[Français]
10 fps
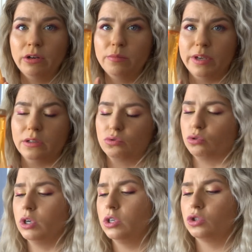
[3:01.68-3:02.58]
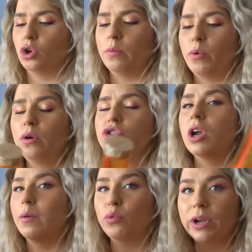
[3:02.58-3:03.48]
là, mais c'est un bon
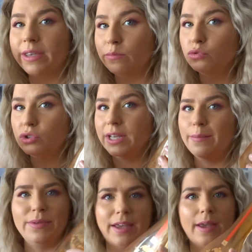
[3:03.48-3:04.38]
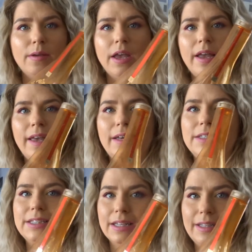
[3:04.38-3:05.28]
shampoing qui moussait bien et
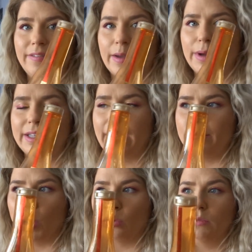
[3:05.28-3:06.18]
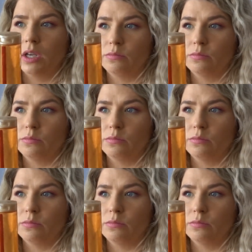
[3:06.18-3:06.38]
qui sentait vraiment très bon.